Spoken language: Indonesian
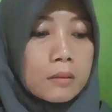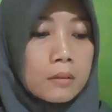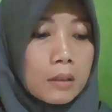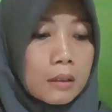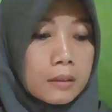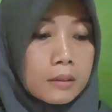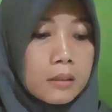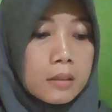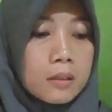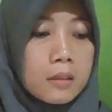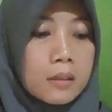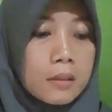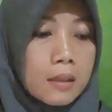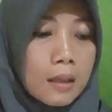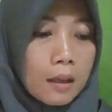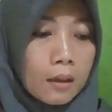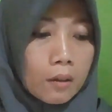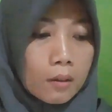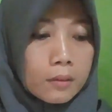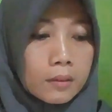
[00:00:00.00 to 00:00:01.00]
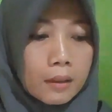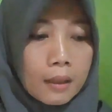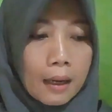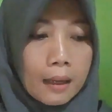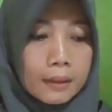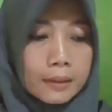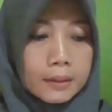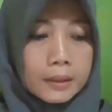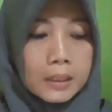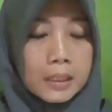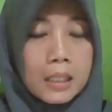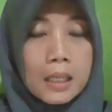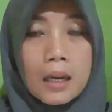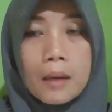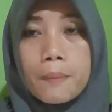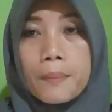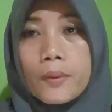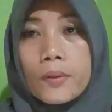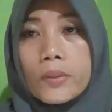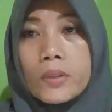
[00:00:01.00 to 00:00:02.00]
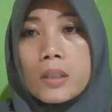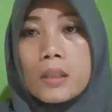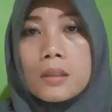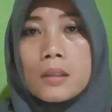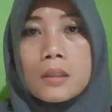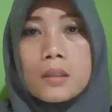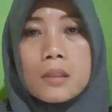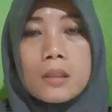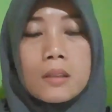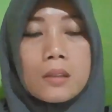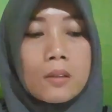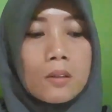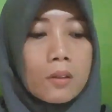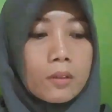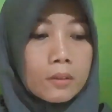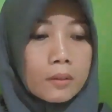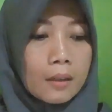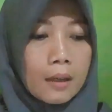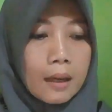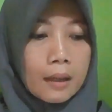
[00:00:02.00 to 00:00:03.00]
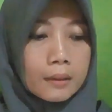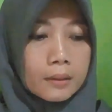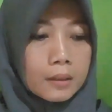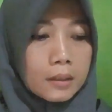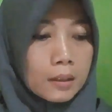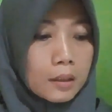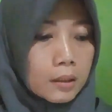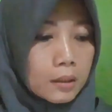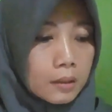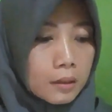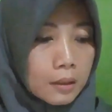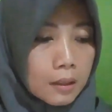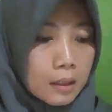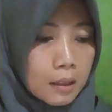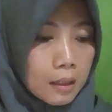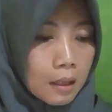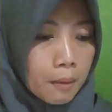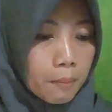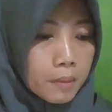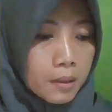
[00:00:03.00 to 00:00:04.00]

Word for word: terjadinya kontraksi ya perutnya terjadi kontraksi sehingga